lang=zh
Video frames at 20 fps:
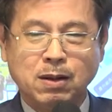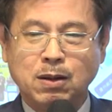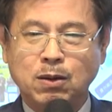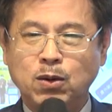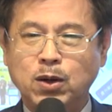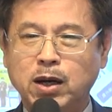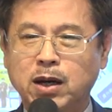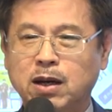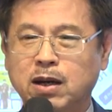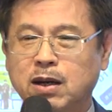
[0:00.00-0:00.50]

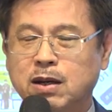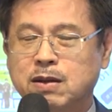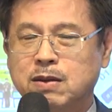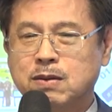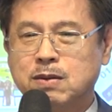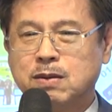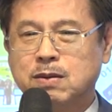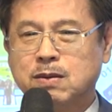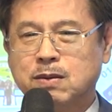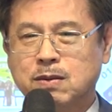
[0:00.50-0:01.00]
因为
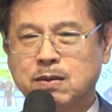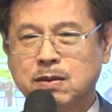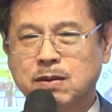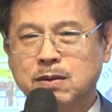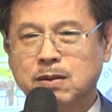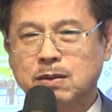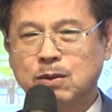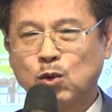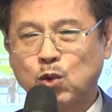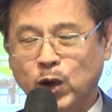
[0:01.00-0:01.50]

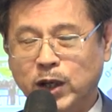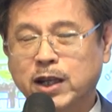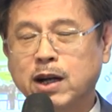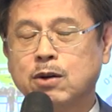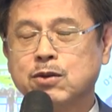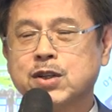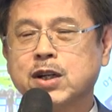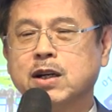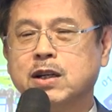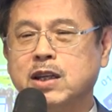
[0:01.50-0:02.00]
轨
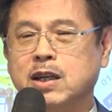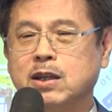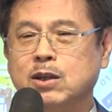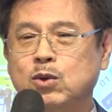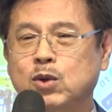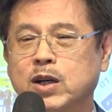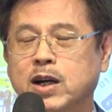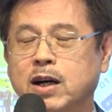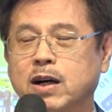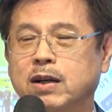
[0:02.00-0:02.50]
道这个领
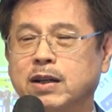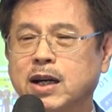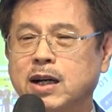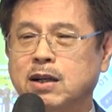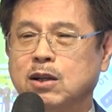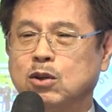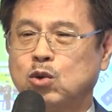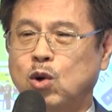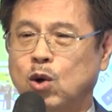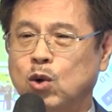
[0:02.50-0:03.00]
域，哈，它
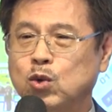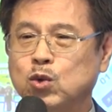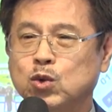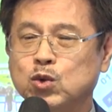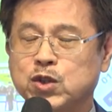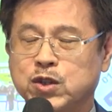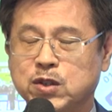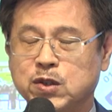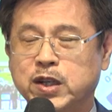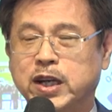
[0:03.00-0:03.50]
的投入
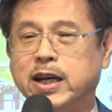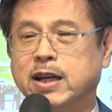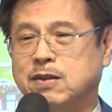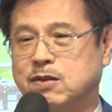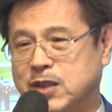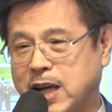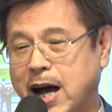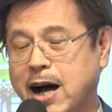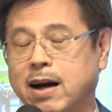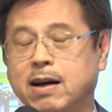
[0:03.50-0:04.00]
时间很
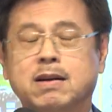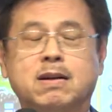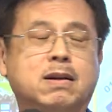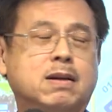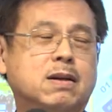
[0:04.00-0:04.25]
长，